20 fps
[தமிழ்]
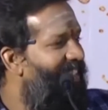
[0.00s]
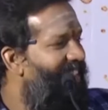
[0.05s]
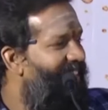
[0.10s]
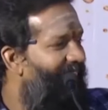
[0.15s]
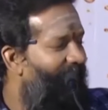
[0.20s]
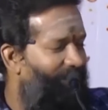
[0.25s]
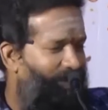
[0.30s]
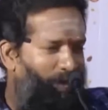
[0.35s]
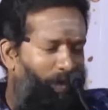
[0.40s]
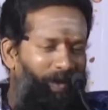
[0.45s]

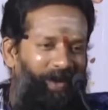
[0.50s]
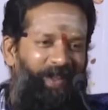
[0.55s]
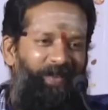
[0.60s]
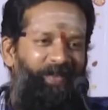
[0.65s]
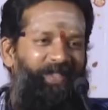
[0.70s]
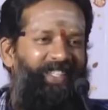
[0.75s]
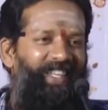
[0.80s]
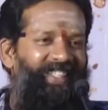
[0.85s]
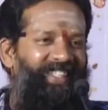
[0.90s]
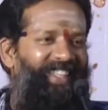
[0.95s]
நான் சொன்ன
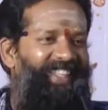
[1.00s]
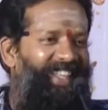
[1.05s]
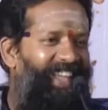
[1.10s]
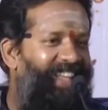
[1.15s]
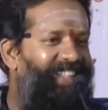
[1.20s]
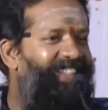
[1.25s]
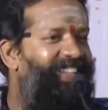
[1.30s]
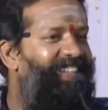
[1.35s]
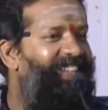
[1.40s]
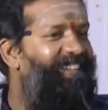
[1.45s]
விஷயத்த
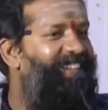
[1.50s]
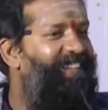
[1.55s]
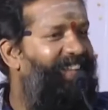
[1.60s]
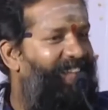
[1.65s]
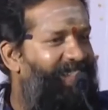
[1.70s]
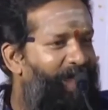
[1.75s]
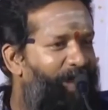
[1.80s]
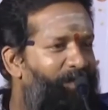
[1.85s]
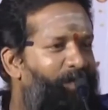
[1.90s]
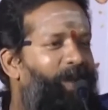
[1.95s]
ஏத்துக்குன்னு
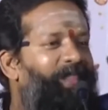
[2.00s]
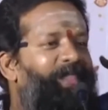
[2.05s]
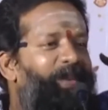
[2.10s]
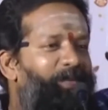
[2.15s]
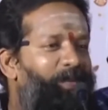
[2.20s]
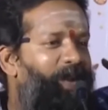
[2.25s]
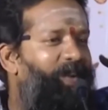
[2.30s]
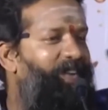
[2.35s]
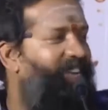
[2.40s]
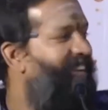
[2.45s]

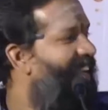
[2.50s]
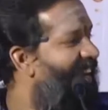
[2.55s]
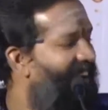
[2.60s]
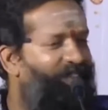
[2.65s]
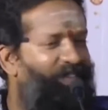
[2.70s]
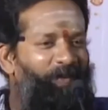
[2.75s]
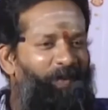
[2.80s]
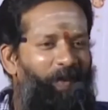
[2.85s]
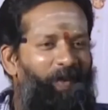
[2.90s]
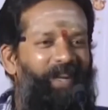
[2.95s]
கதாபாத்திரமாக
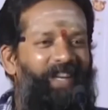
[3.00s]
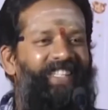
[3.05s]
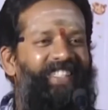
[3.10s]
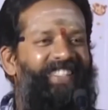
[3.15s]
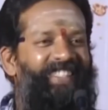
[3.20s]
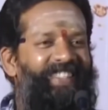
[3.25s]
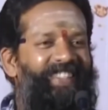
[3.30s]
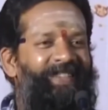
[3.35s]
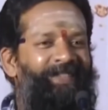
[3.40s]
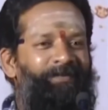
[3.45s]
எனக்கு ஃபோன்
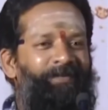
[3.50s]
அடிச்சு